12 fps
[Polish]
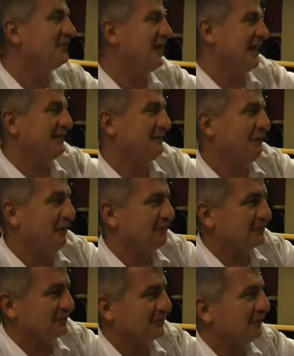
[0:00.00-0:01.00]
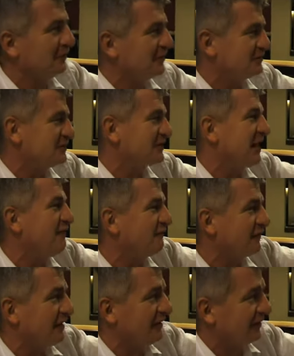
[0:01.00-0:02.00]
To jest teatr absurdu, to jest
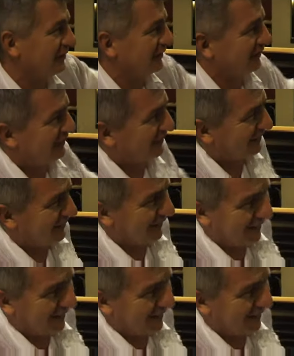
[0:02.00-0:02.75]
kawka. Tak, to